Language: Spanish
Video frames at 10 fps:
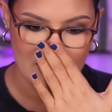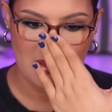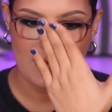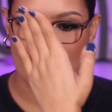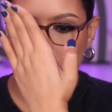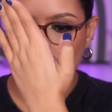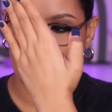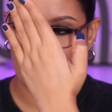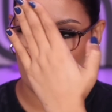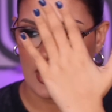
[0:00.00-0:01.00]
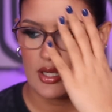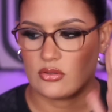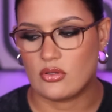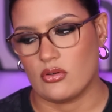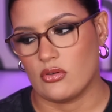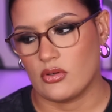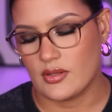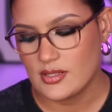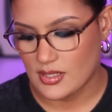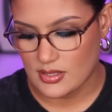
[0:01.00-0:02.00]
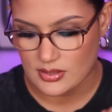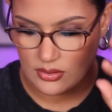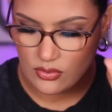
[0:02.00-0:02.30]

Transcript: Ni mi reloj de... Ay, no, no, no, qué desastre.